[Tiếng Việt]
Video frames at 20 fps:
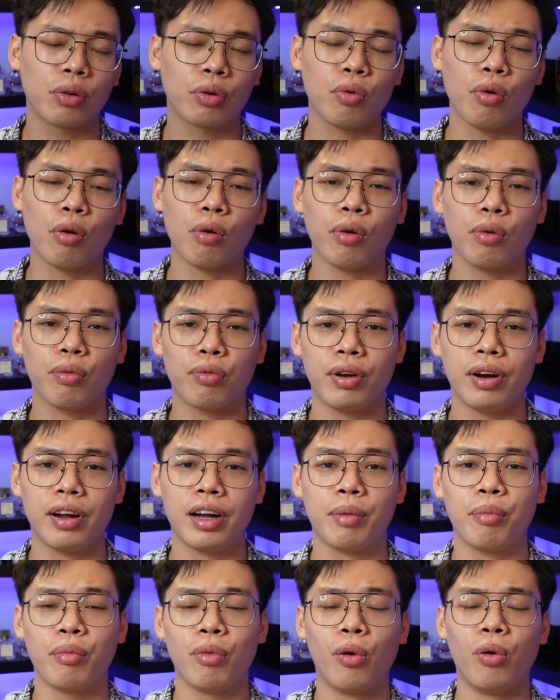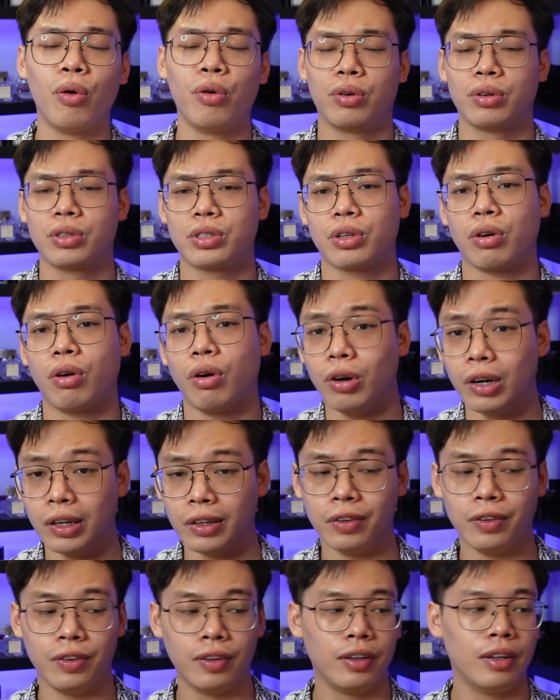của Ferragamo cho
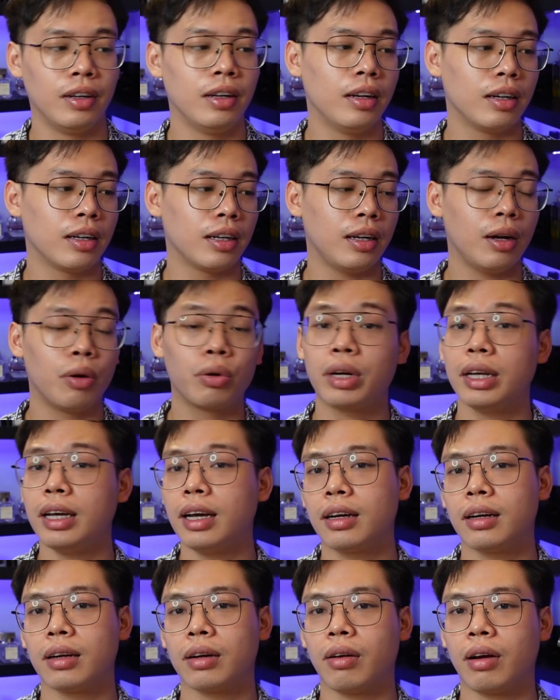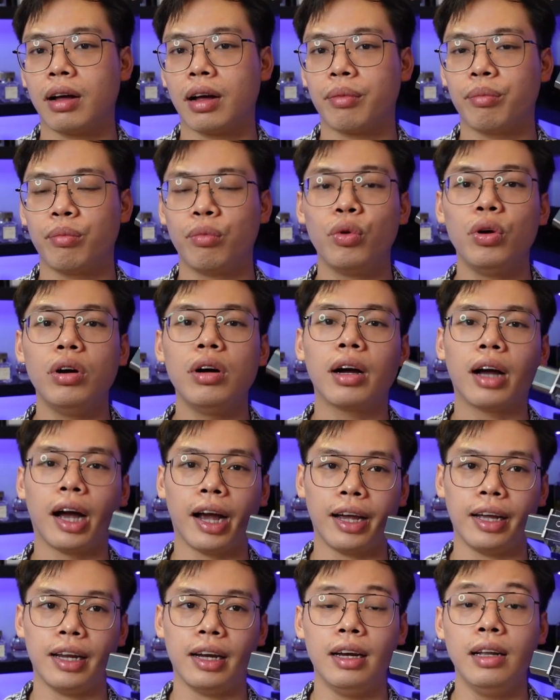ổn thì đầu tiên là mùi hương
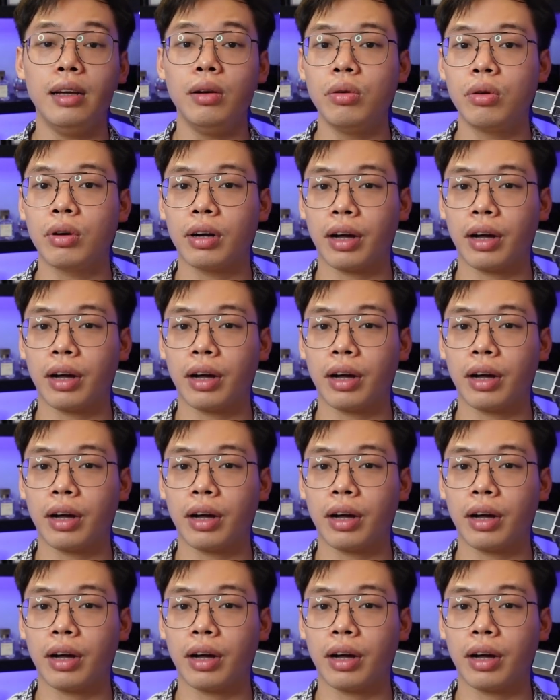này lưu